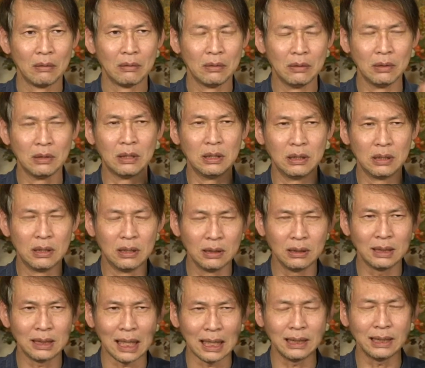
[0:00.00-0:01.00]
그, 그,
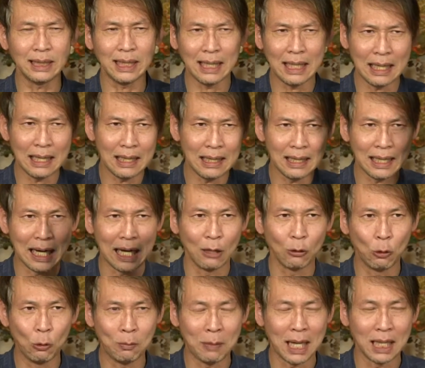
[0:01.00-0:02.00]
그거 자체가
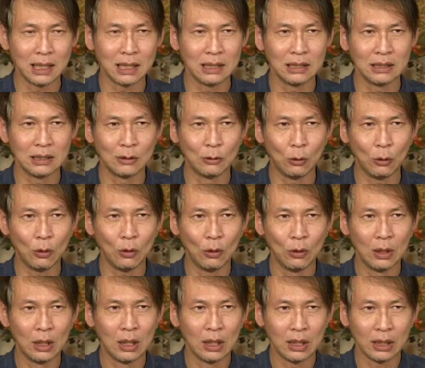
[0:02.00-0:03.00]
가로막는 거고,